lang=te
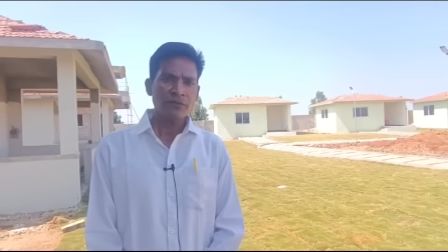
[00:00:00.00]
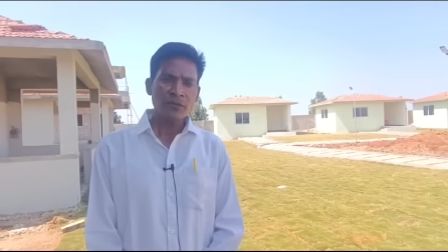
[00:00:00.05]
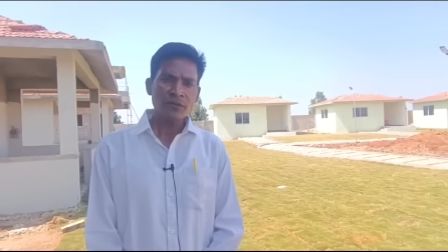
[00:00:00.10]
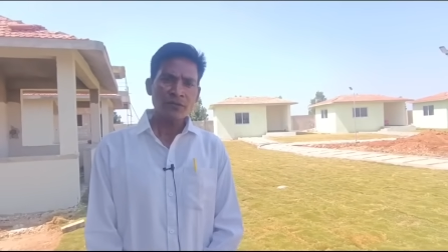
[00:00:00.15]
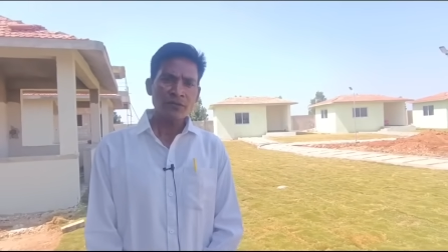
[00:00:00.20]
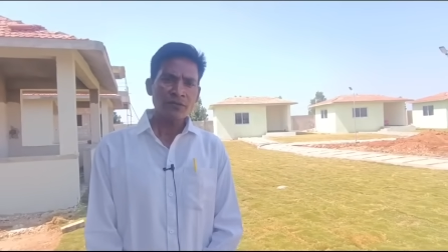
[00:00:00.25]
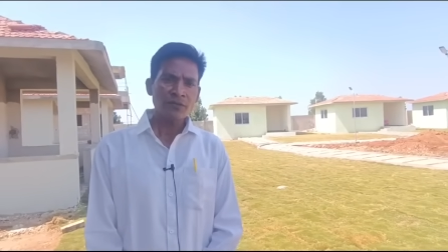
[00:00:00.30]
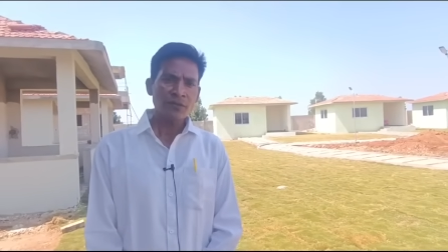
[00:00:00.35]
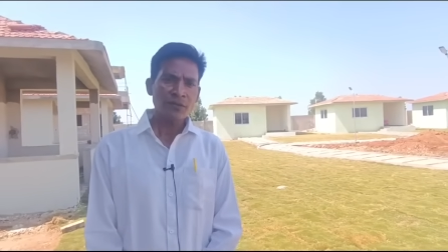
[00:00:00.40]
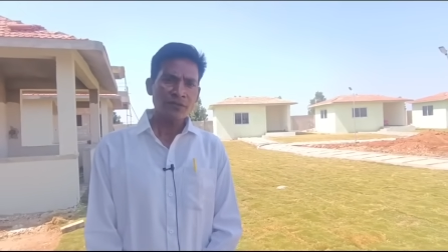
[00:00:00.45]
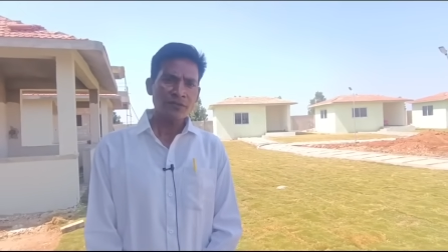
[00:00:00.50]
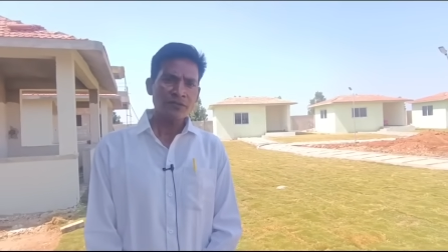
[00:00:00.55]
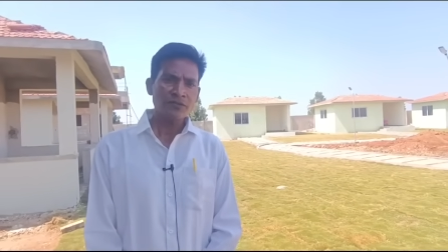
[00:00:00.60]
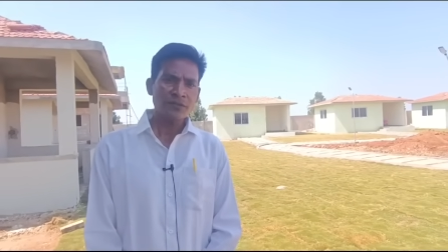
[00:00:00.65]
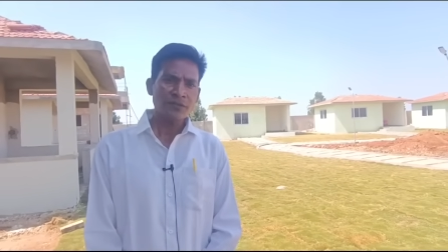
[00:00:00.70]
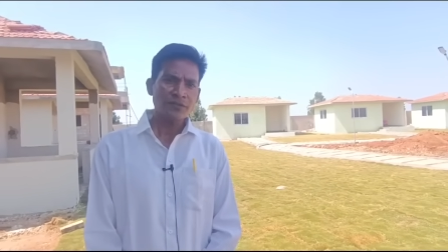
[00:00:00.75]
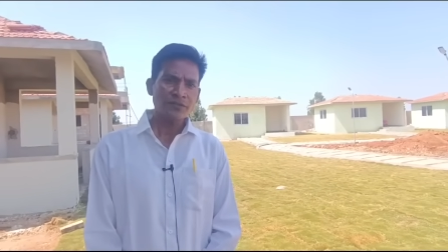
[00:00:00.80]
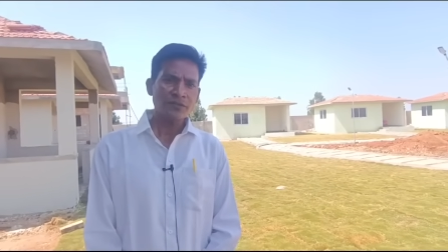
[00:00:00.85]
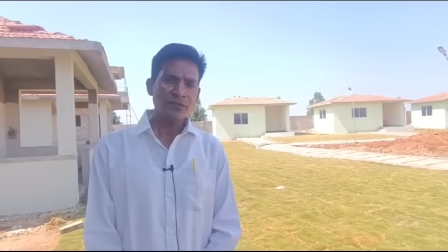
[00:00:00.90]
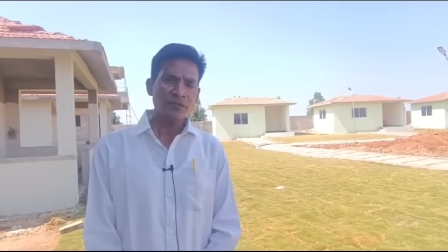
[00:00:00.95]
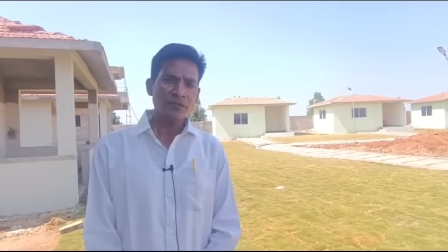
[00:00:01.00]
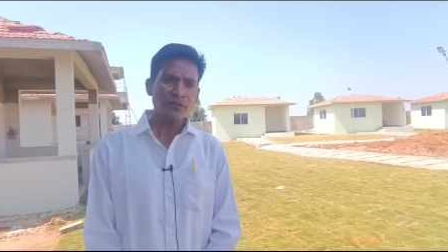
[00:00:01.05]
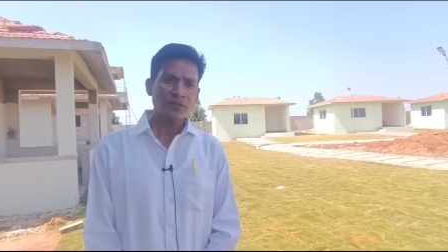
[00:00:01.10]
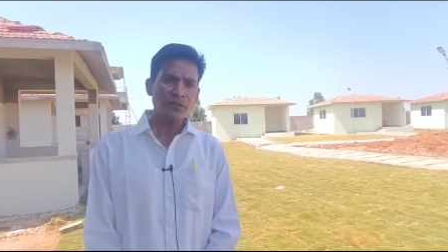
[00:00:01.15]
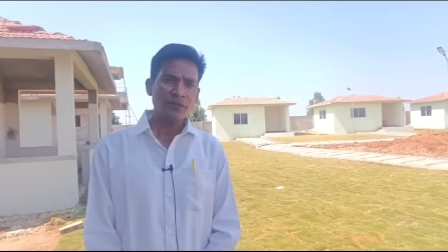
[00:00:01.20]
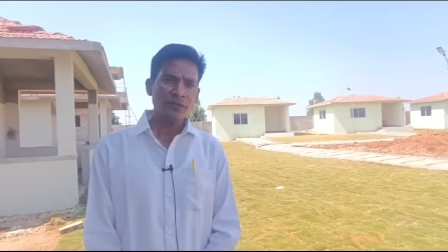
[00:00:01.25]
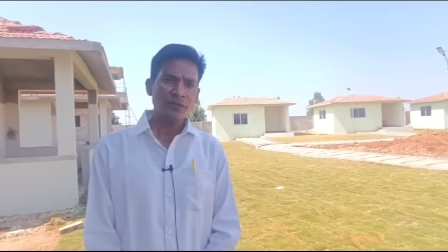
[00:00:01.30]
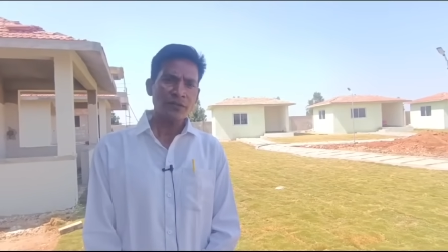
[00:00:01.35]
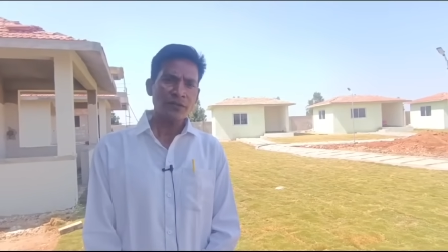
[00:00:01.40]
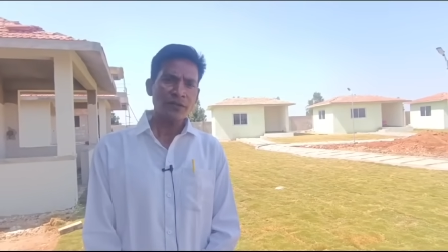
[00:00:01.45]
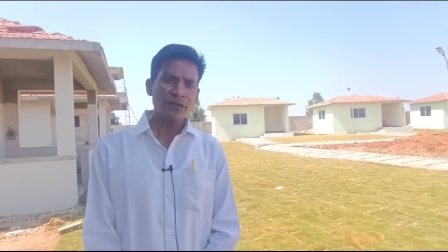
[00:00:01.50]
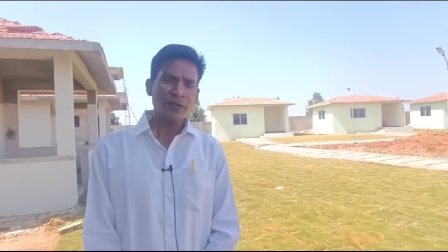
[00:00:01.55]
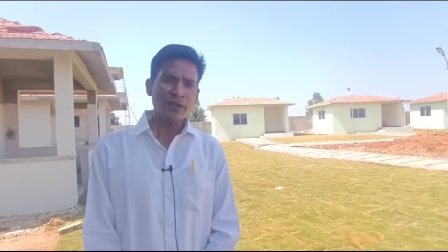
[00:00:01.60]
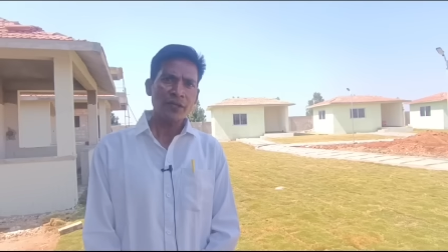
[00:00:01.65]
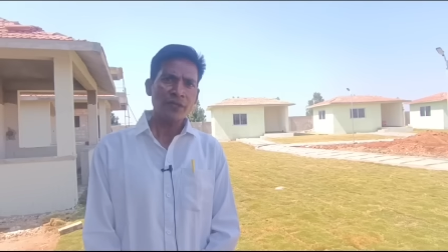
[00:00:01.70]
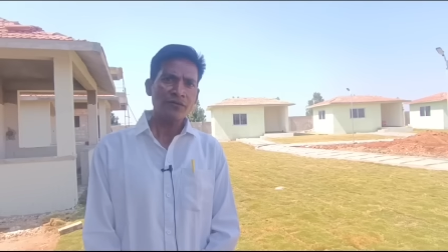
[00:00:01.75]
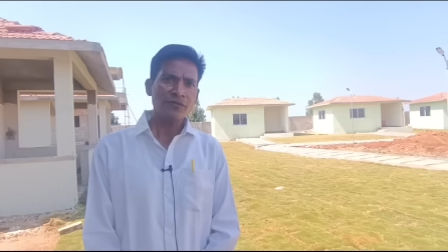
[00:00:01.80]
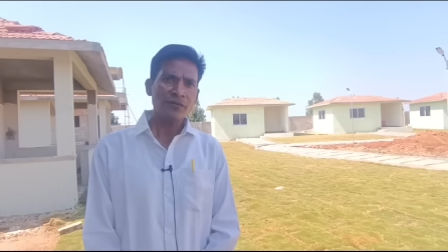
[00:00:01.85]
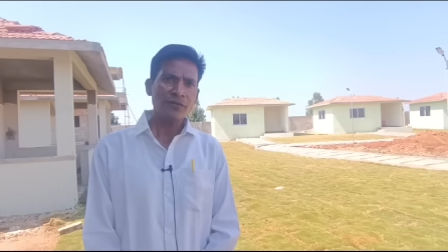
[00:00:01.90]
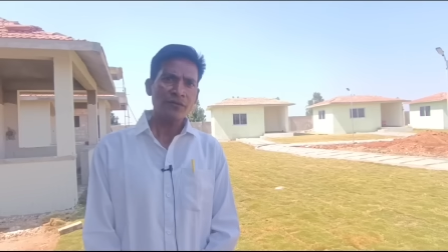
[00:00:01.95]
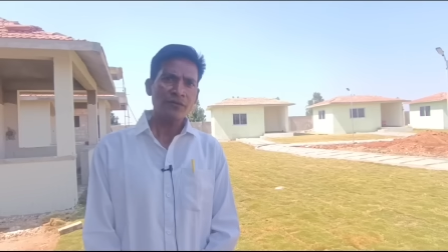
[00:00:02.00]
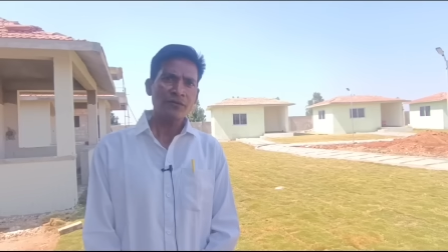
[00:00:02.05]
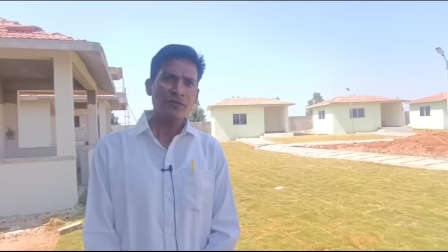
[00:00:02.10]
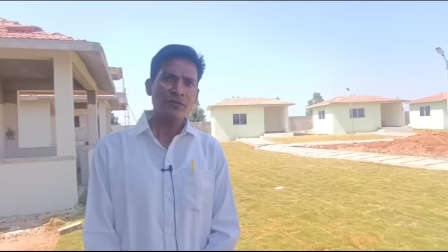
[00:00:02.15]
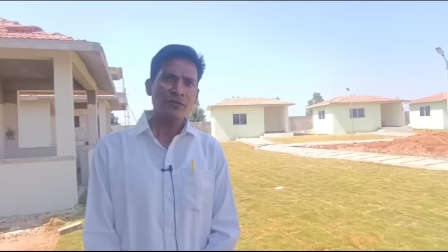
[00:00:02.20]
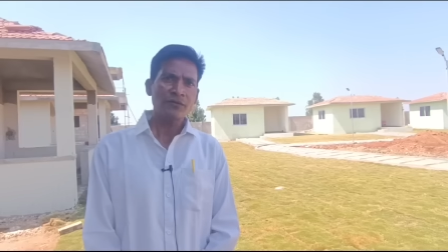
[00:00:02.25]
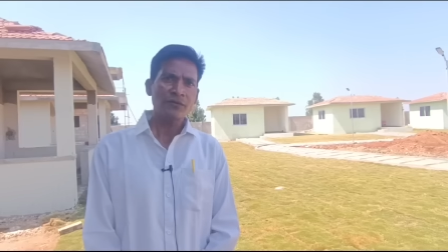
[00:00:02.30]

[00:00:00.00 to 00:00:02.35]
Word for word: ఎందుకు మనకు స్ట్రెస్ ఎందుకు వస్తుంది లైఫ్లో